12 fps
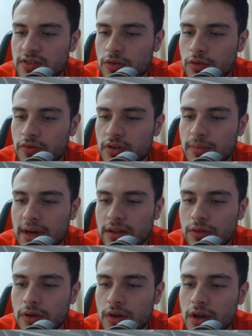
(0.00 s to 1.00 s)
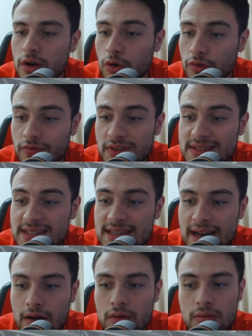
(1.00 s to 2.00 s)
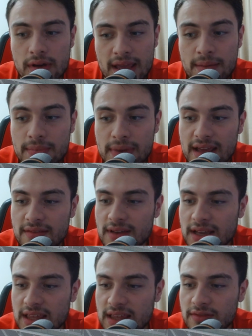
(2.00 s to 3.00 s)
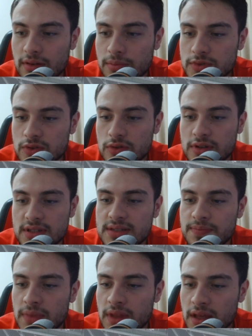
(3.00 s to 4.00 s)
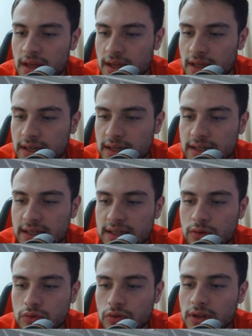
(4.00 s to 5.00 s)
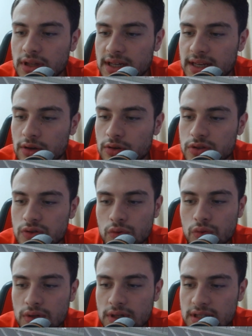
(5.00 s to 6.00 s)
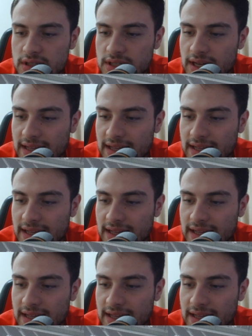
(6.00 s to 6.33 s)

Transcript: confirmado. Oficial, em breve aqui vamos nós. Uh, o Tottenham negociou durante a